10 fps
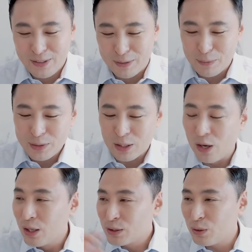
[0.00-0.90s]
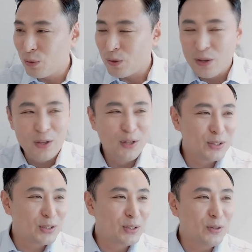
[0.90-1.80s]
뭐 있어? 쏙,
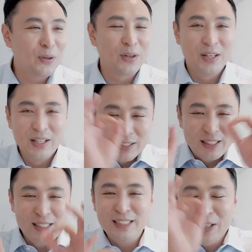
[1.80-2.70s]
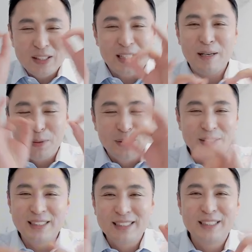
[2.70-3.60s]
쏙,
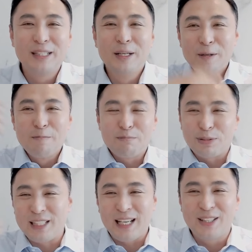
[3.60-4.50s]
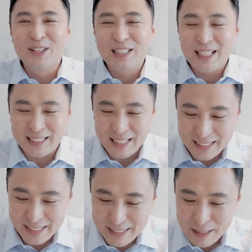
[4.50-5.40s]
들여다보는 부채도사
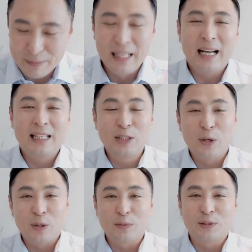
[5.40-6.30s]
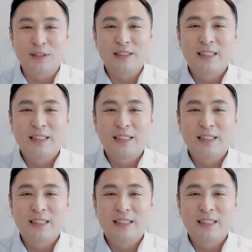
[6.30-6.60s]
대기란. 알죠, 여러분?